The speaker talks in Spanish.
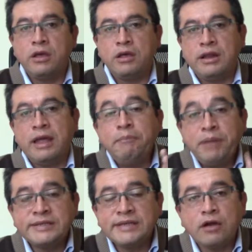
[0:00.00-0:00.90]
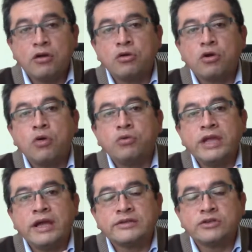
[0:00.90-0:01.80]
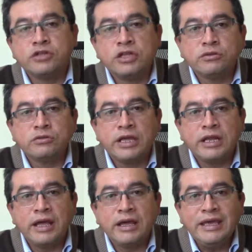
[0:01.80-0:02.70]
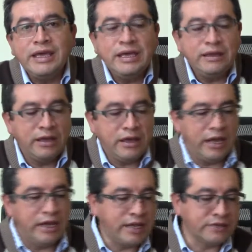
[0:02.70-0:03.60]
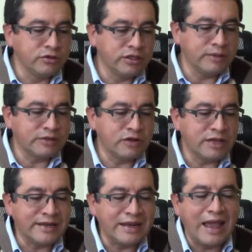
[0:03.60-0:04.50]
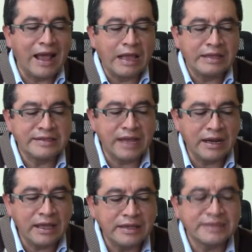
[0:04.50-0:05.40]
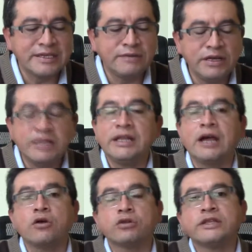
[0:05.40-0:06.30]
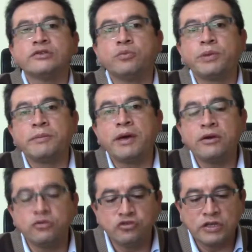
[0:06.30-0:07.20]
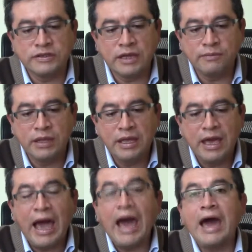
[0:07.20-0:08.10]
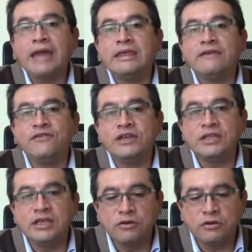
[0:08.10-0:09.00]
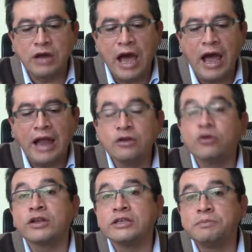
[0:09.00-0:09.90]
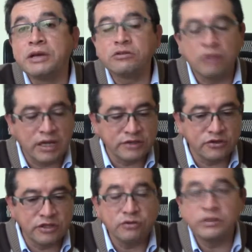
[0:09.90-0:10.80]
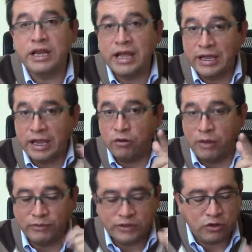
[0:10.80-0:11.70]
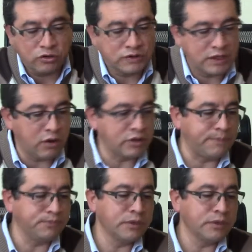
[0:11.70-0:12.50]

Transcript: la empresa colocó una acción de tutela y en las últimas horas la sala civil de la Corte Suprema de Justicia ha definido algo respecto a la acción de tutela que lo vamos a conocer ahora.